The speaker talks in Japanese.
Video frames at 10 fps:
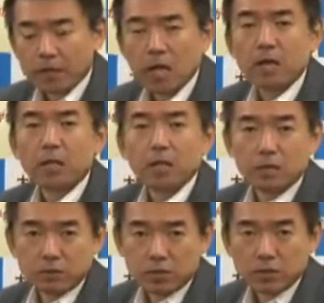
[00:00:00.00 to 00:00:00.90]
避難計
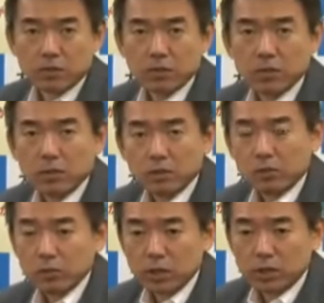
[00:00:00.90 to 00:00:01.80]
画ですよ
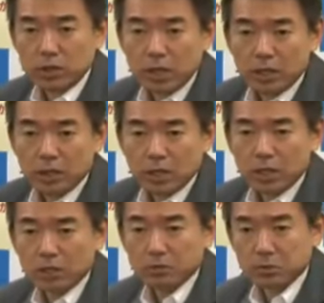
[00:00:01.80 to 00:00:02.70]
で今度は避難
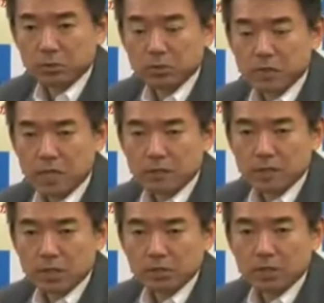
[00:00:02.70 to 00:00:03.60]
計画の作
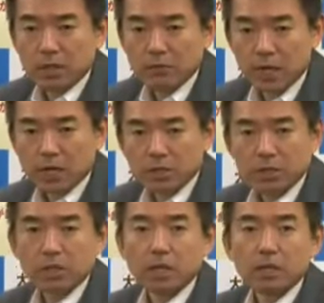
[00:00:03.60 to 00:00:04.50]
成主体は
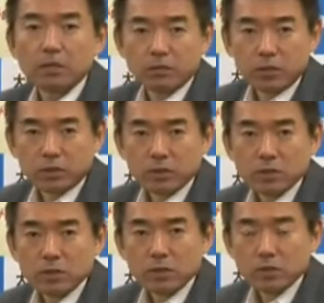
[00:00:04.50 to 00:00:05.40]
自治体になってるわけです